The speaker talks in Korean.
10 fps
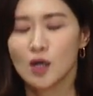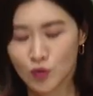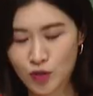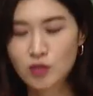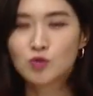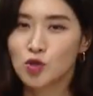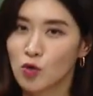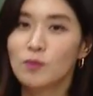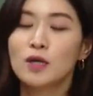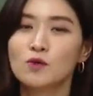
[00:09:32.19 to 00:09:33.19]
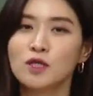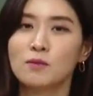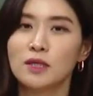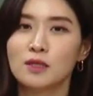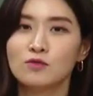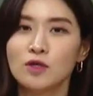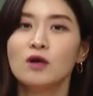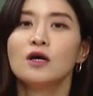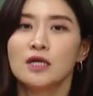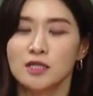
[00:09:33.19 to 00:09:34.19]
우리 친구들 정말 고생 많았고요.
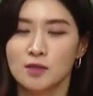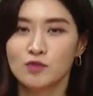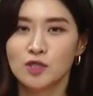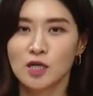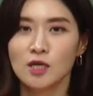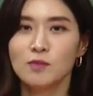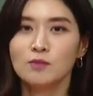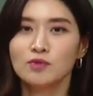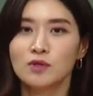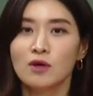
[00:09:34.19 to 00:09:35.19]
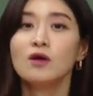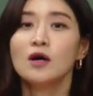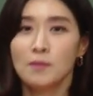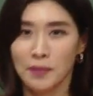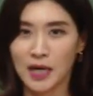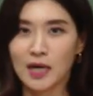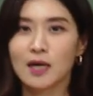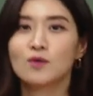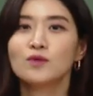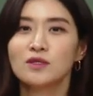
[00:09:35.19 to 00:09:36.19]
이제 문제 일 번부터
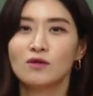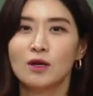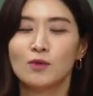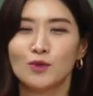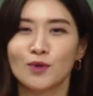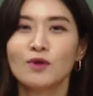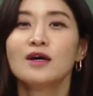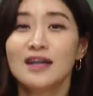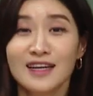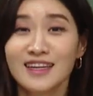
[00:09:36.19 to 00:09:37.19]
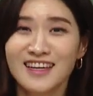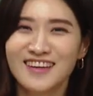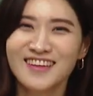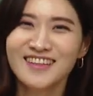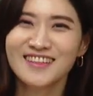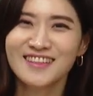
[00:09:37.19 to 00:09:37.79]
바로 들어가 보도록 할게요.